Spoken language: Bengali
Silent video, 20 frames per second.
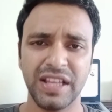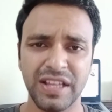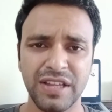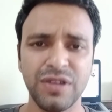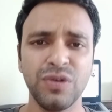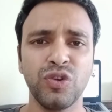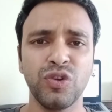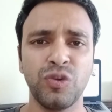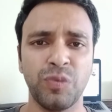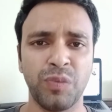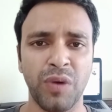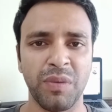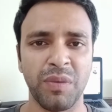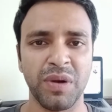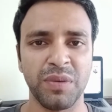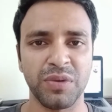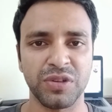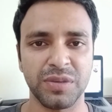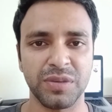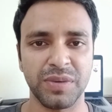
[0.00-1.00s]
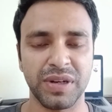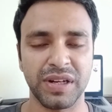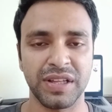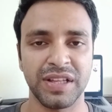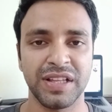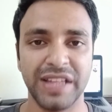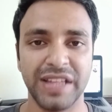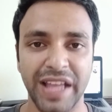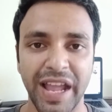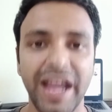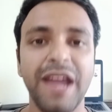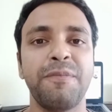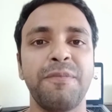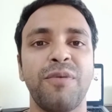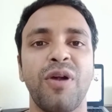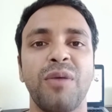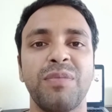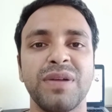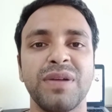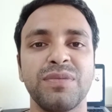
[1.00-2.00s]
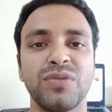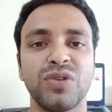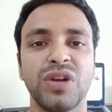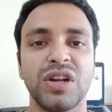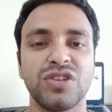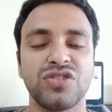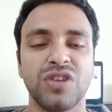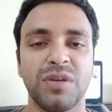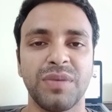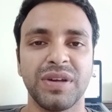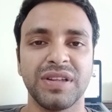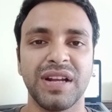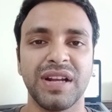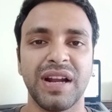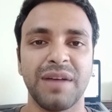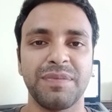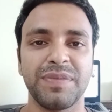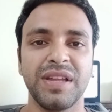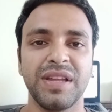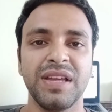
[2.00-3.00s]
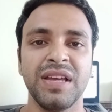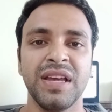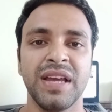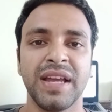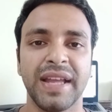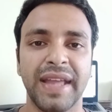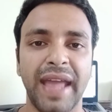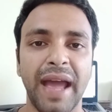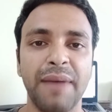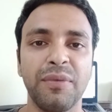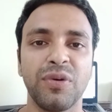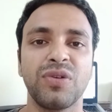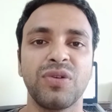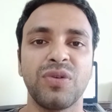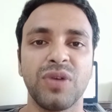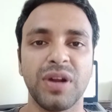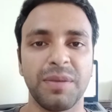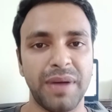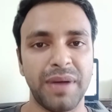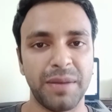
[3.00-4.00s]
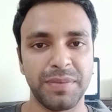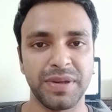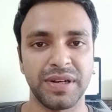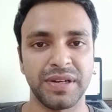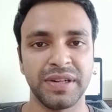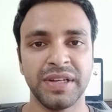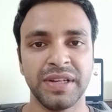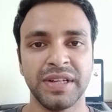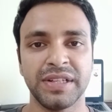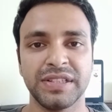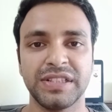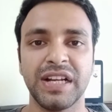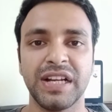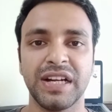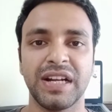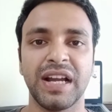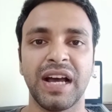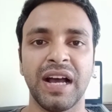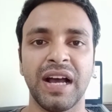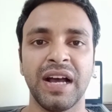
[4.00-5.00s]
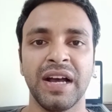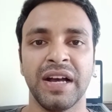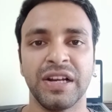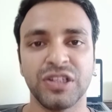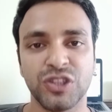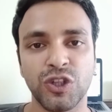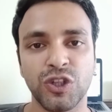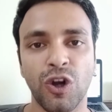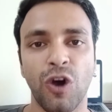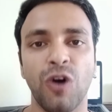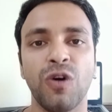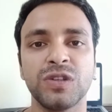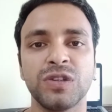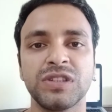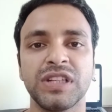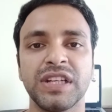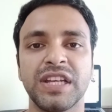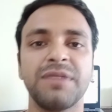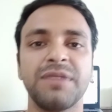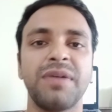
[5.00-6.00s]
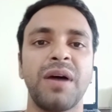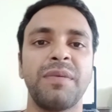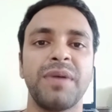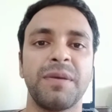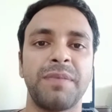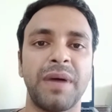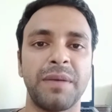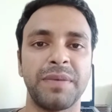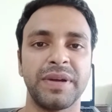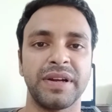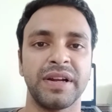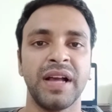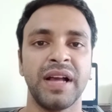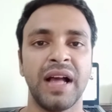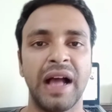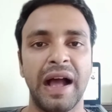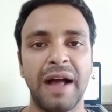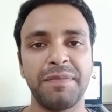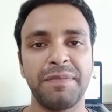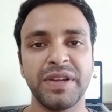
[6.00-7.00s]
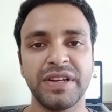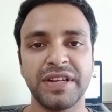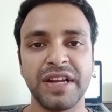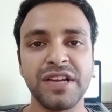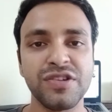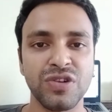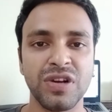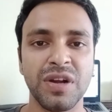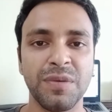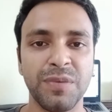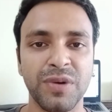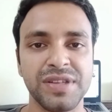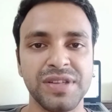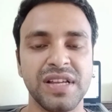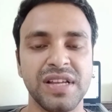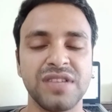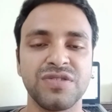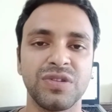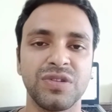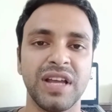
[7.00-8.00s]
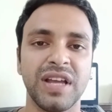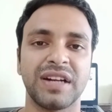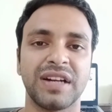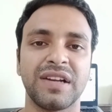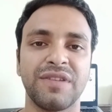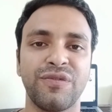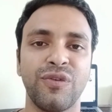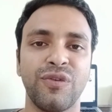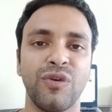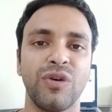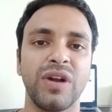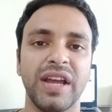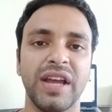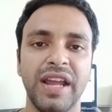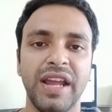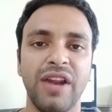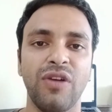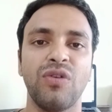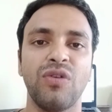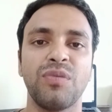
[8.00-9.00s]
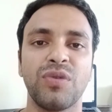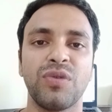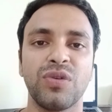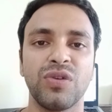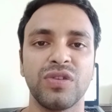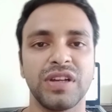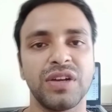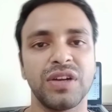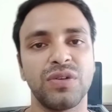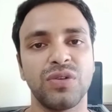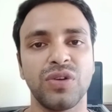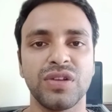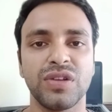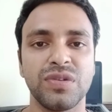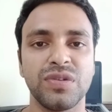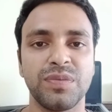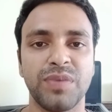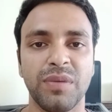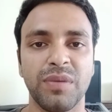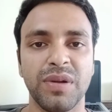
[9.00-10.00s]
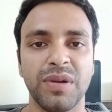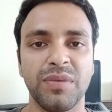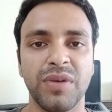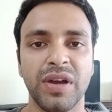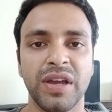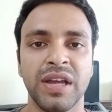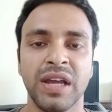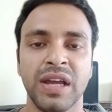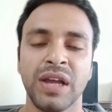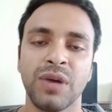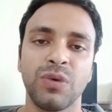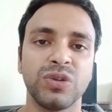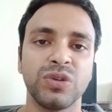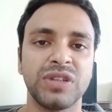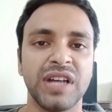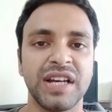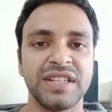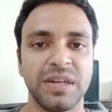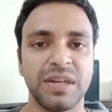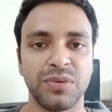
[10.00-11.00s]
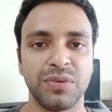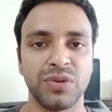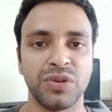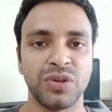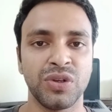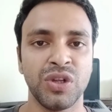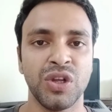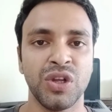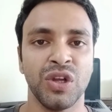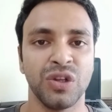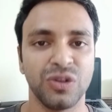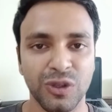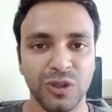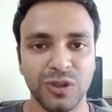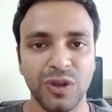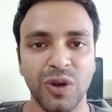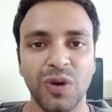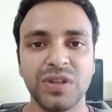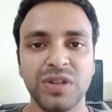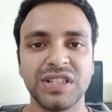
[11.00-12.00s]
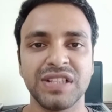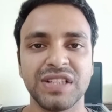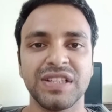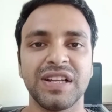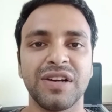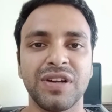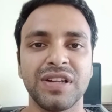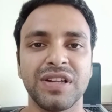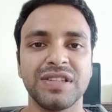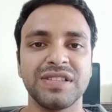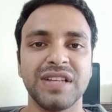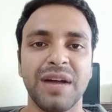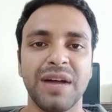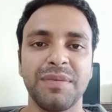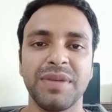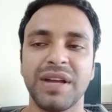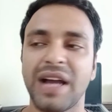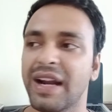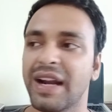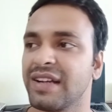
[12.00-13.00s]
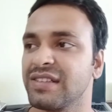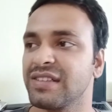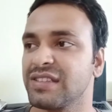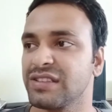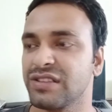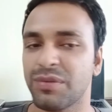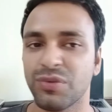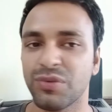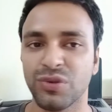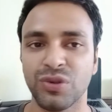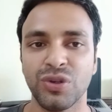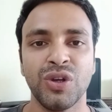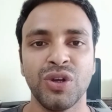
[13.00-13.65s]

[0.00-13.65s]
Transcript: হিউজ প্রবলেম হতে পারে এই প্রবলেমগুলোর সমাধান আপনি কেমন করে পাবেন সেটা সহজে কিভাবে পাবেন আপনি টেনশনে পড়ে যান যদি একটা ফোন এইরকম কোনো যে কোনো কিছু প্রবলেম হয় কোথায় যাব তো তখন চিন্তা করেন যে আমি কার কাছে যাব